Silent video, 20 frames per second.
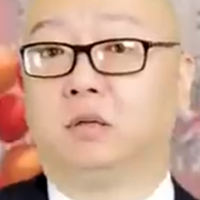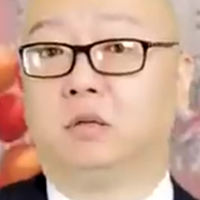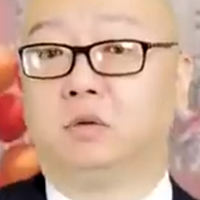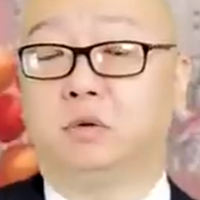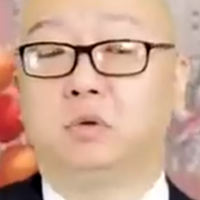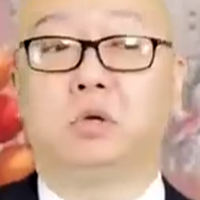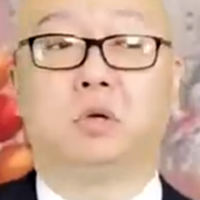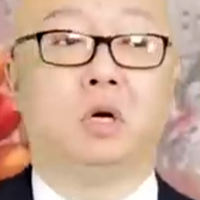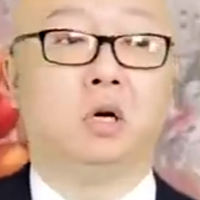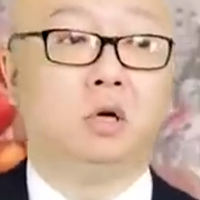
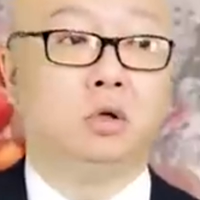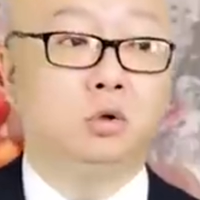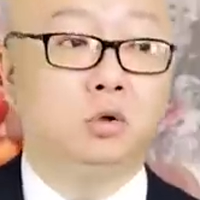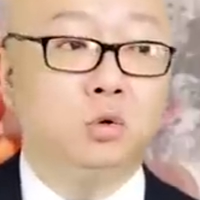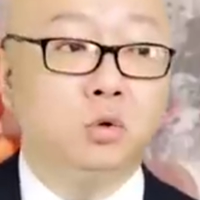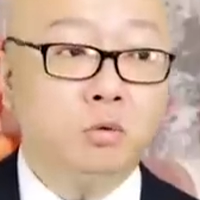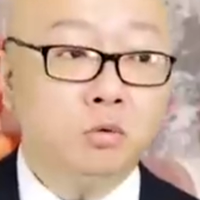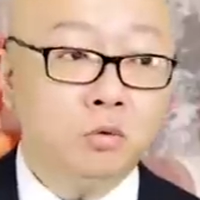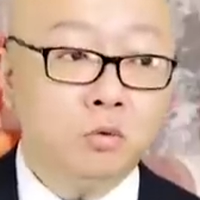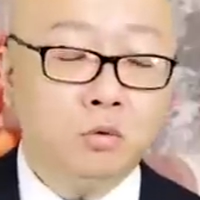就是
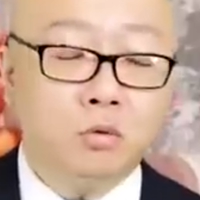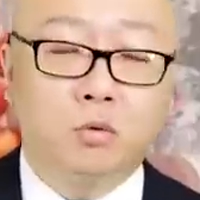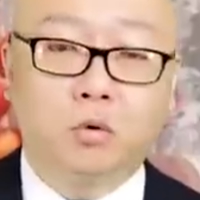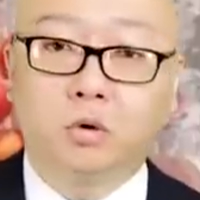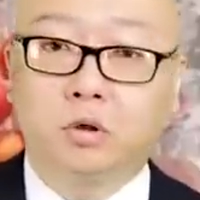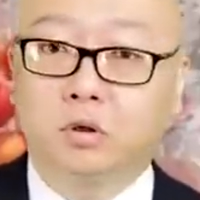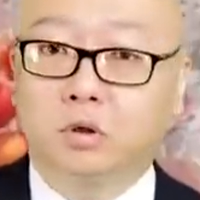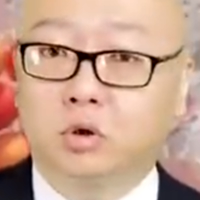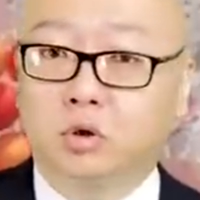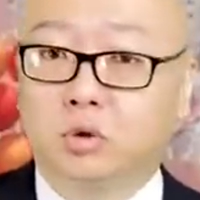中
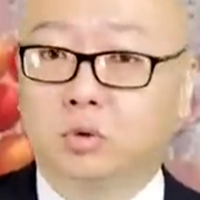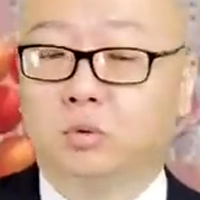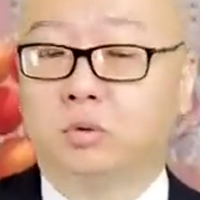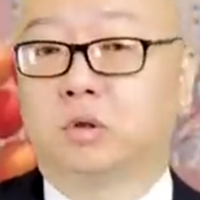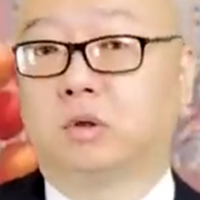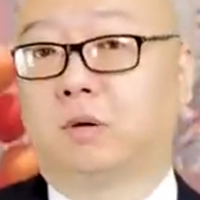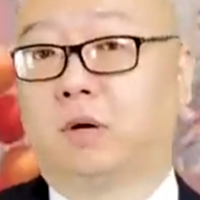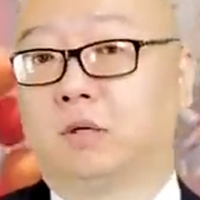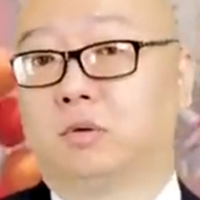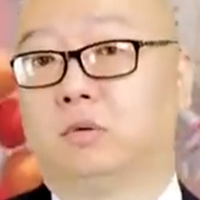国的数
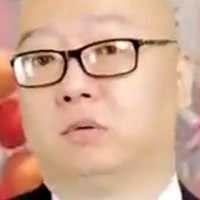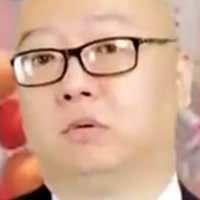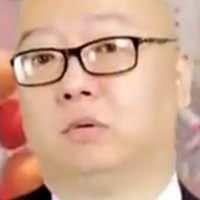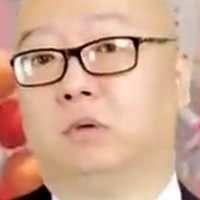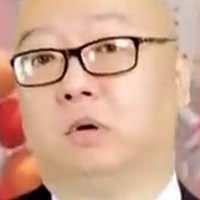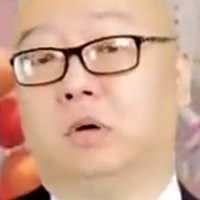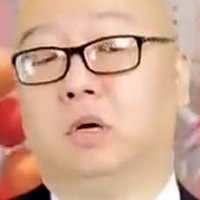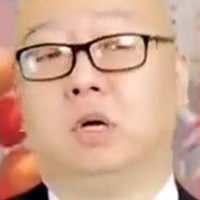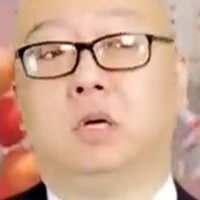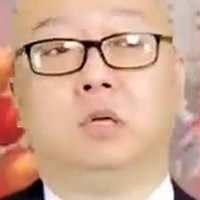字化中
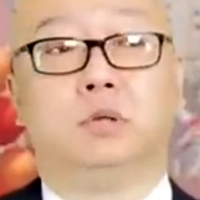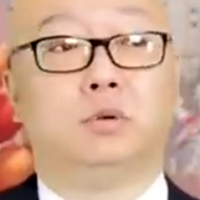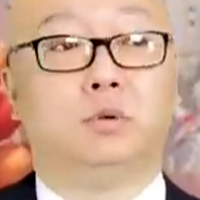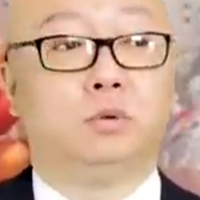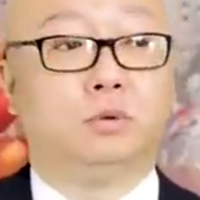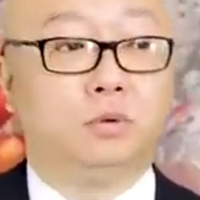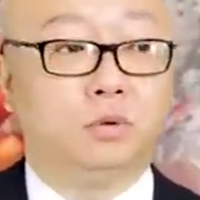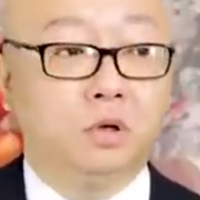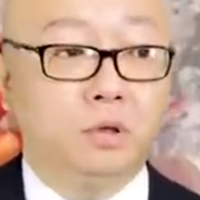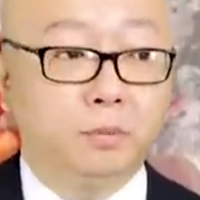国
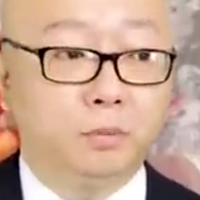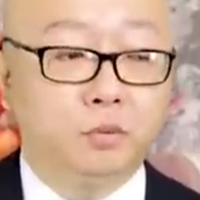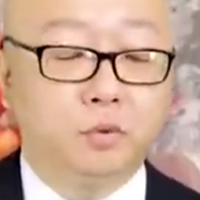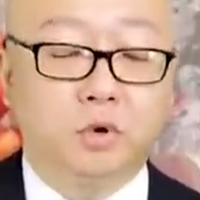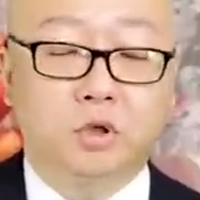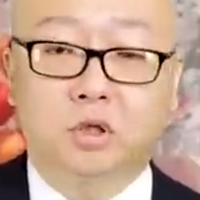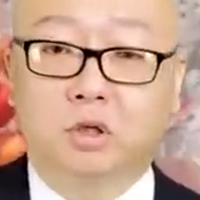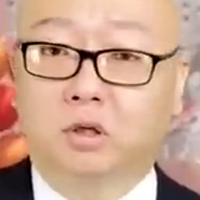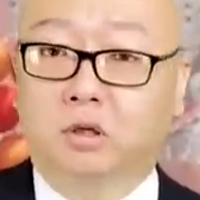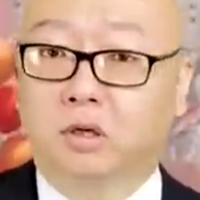绝
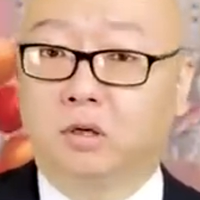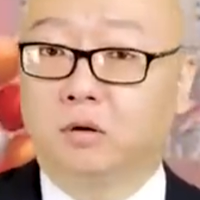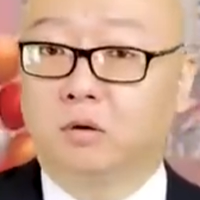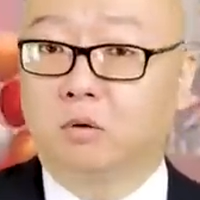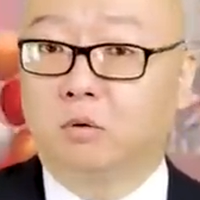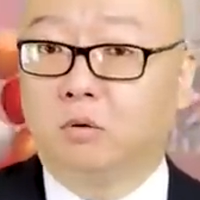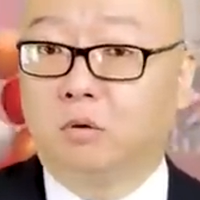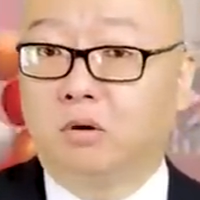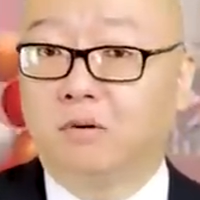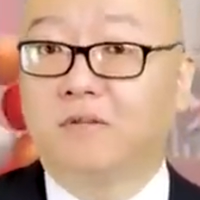不是跟
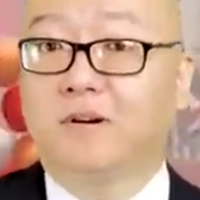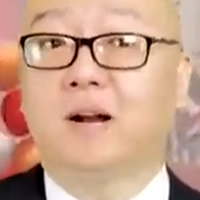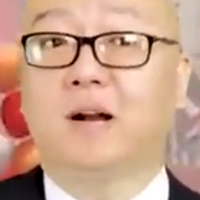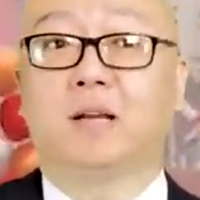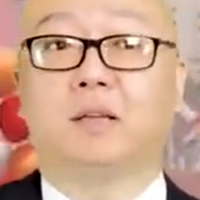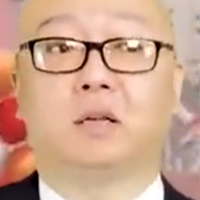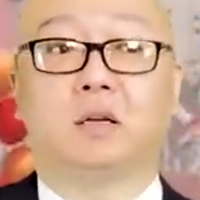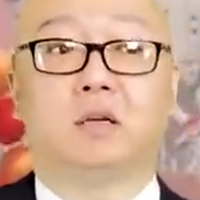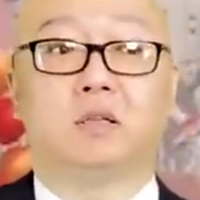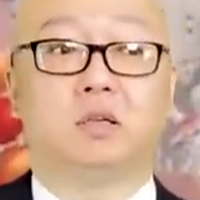国
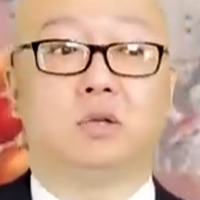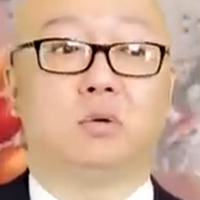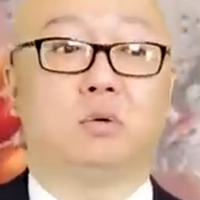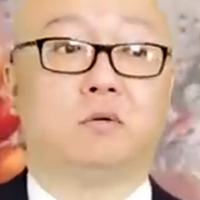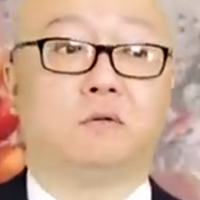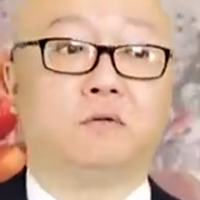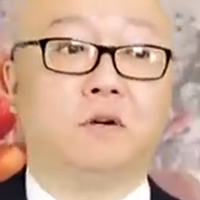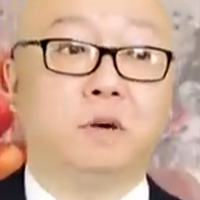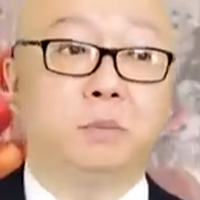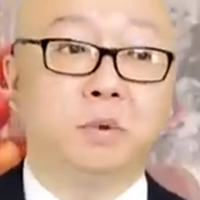外的这
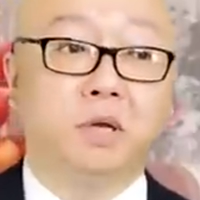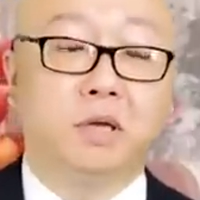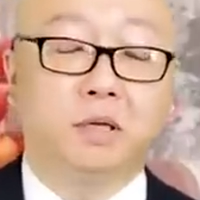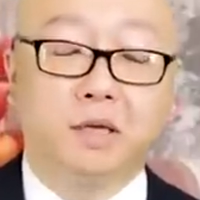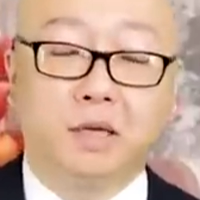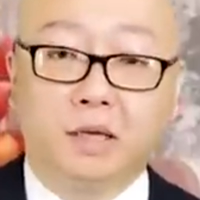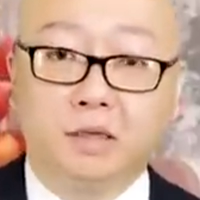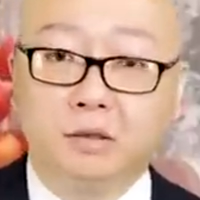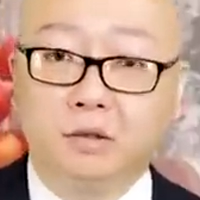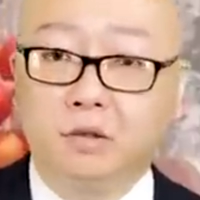种方便
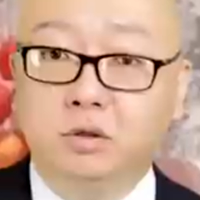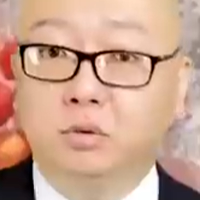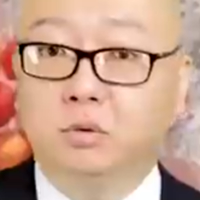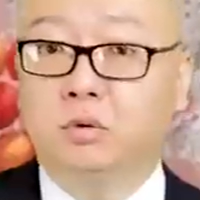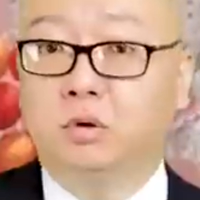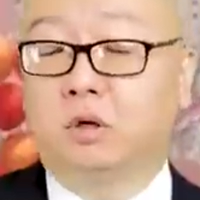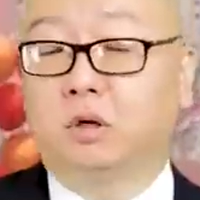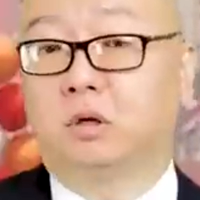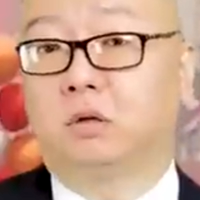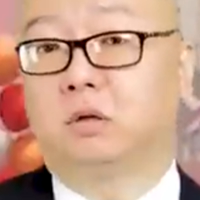研
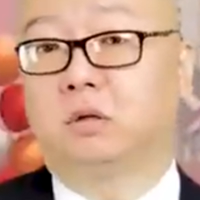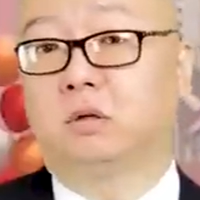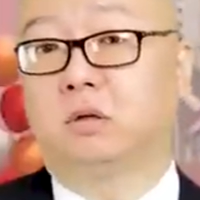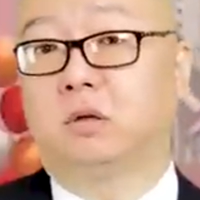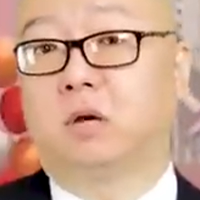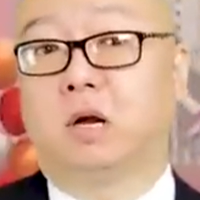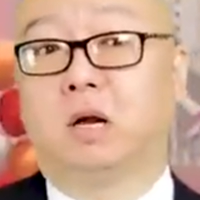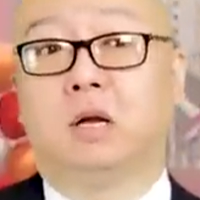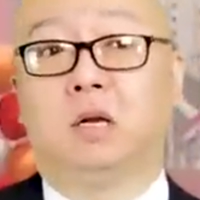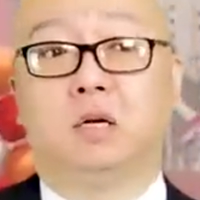究的
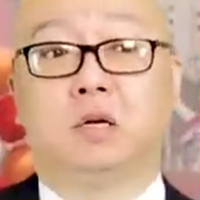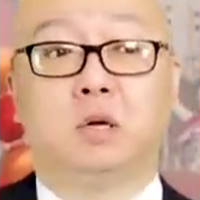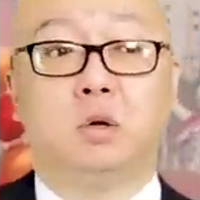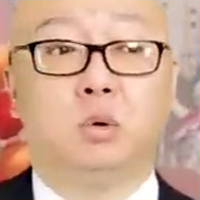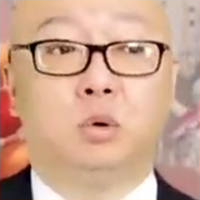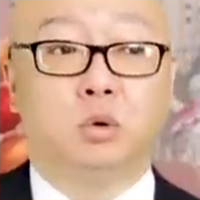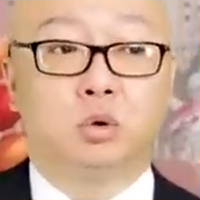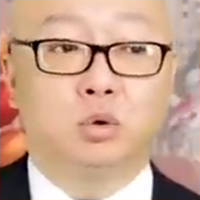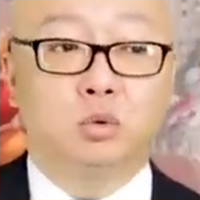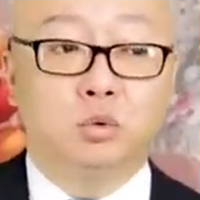啊，
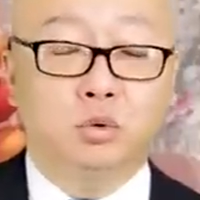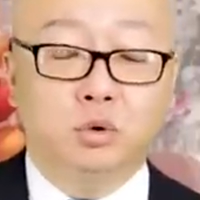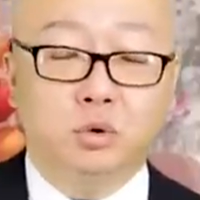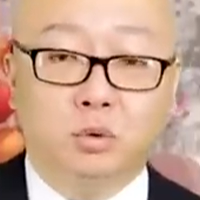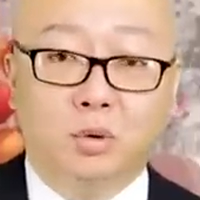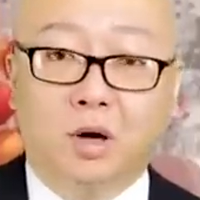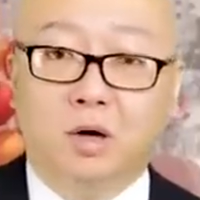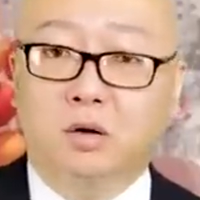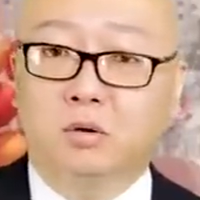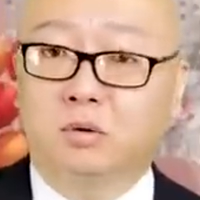更有数据
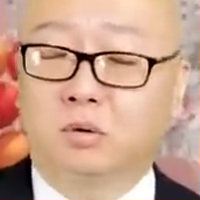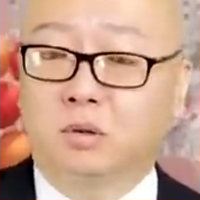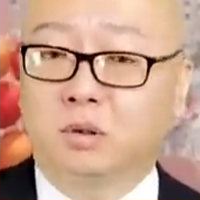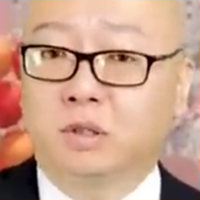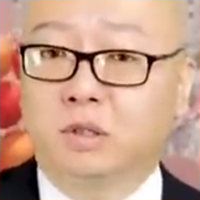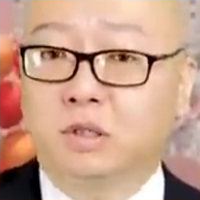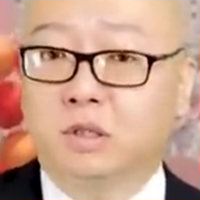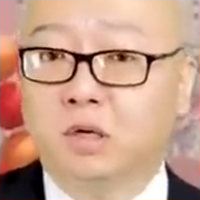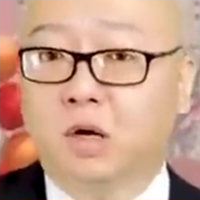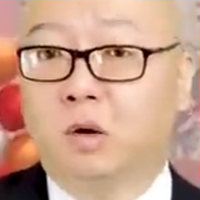化、更有
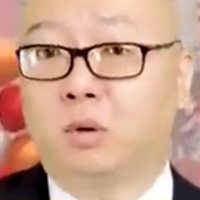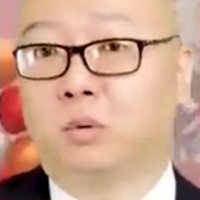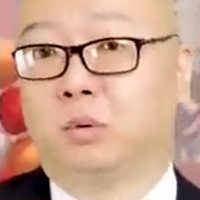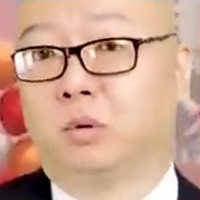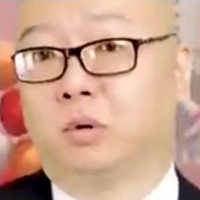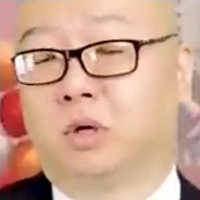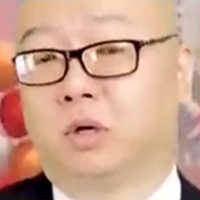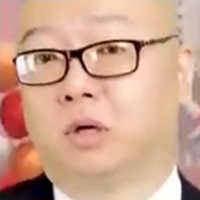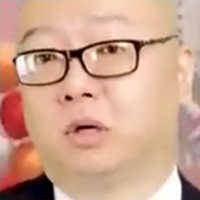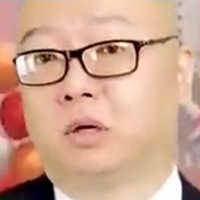效
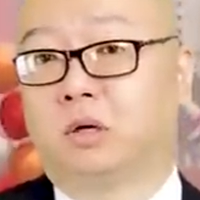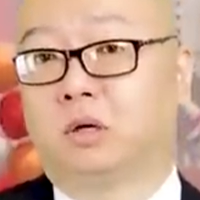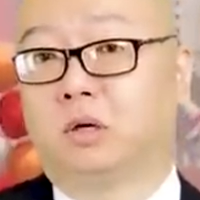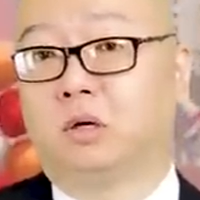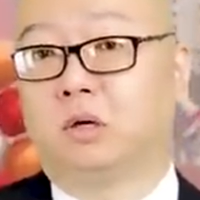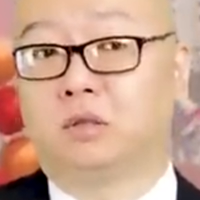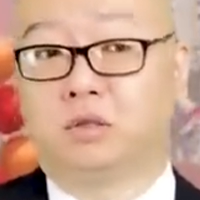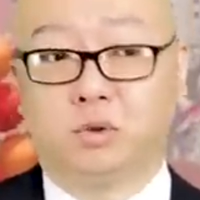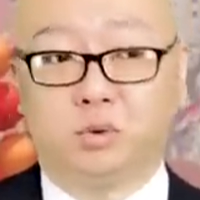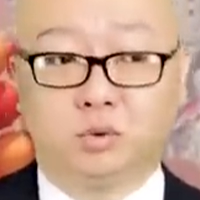率的
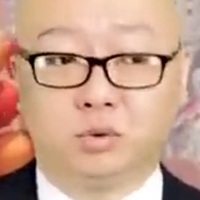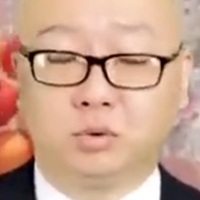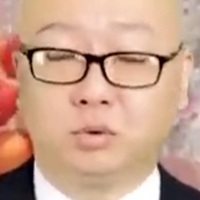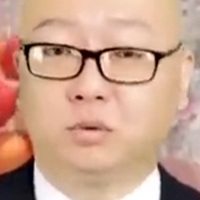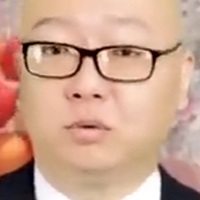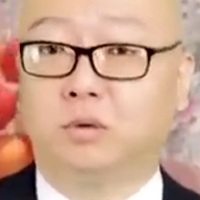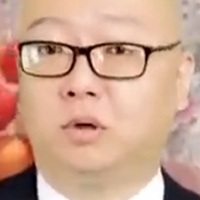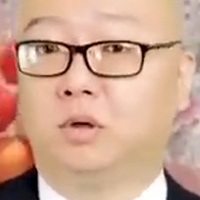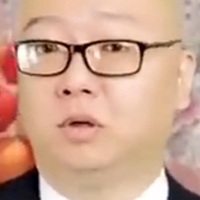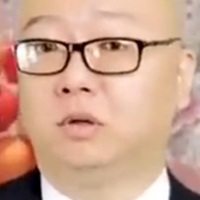这种
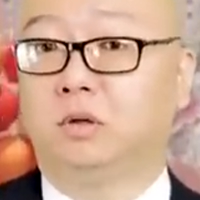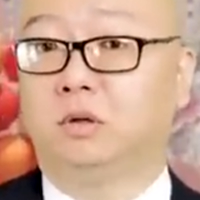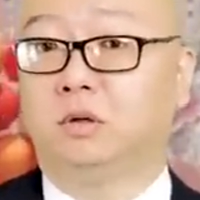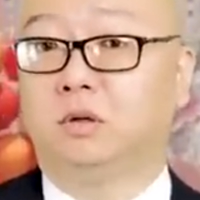中国，